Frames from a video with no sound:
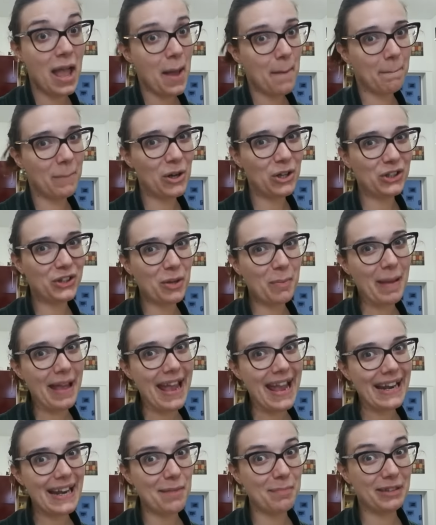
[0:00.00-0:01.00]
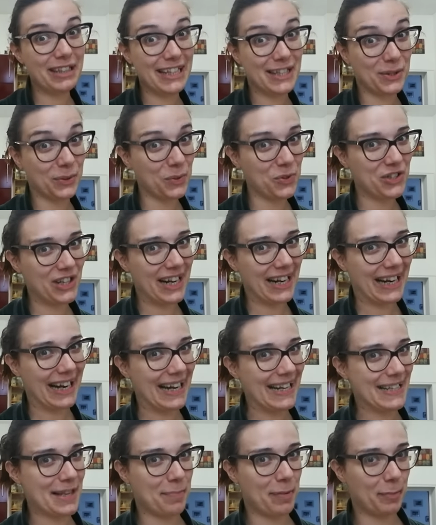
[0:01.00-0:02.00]
Molto bene, mi distruggerà
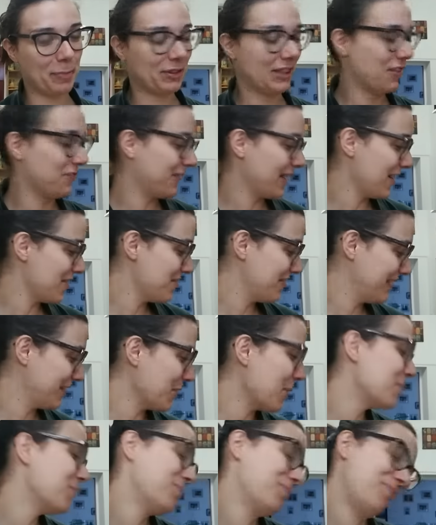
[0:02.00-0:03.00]
casa per poter fare il video.